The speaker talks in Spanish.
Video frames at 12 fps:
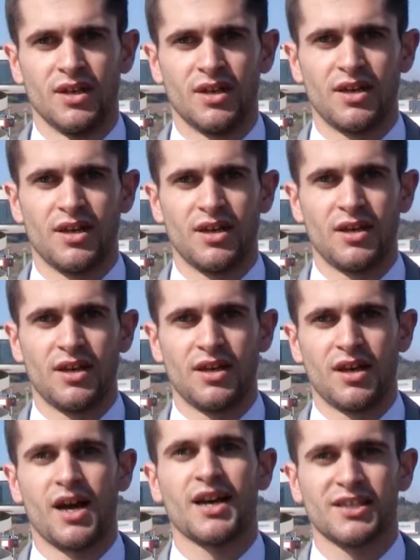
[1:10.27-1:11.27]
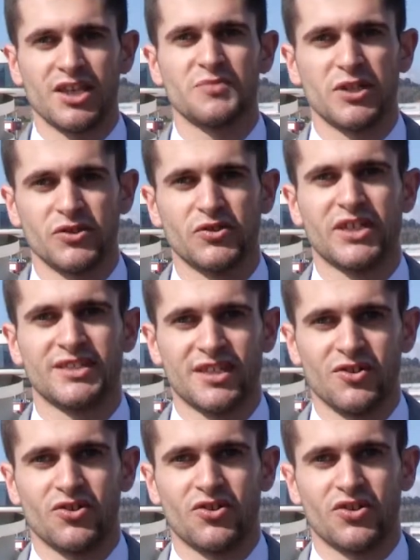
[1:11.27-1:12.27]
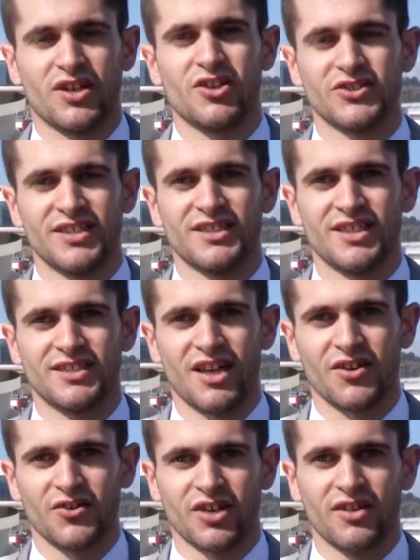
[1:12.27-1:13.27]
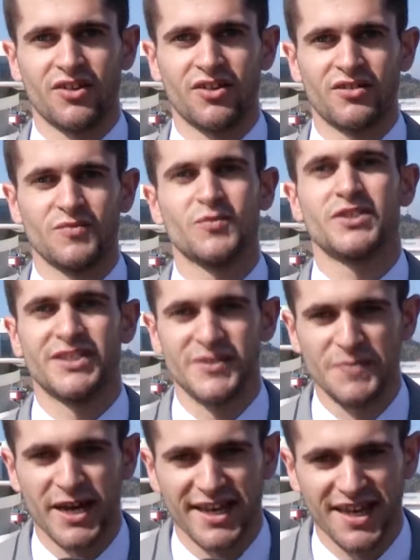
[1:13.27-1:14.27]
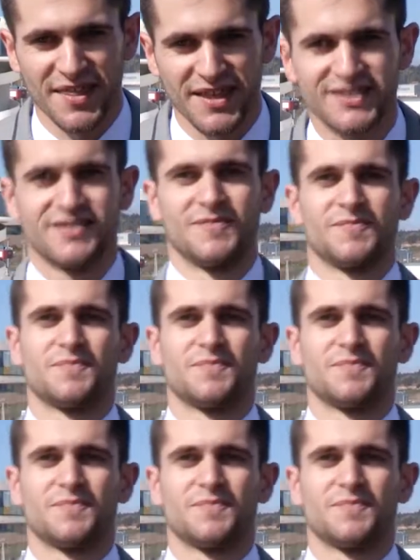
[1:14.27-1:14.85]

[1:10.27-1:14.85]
eh, aquellas personas que lo, que lo estéis desarrollando. Muchísimas gracias.